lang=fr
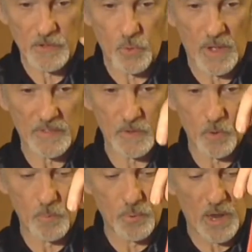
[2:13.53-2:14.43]
droite.
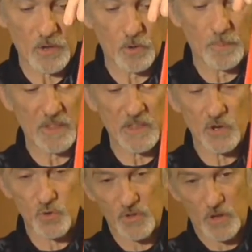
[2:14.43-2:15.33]
On peut l'accompagner
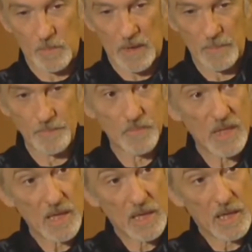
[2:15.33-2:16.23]
jusqu'en bas.
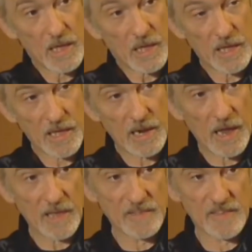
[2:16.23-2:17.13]
Et
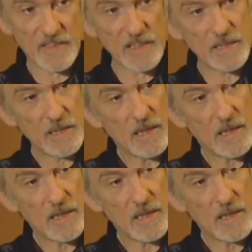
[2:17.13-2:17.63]
là ici,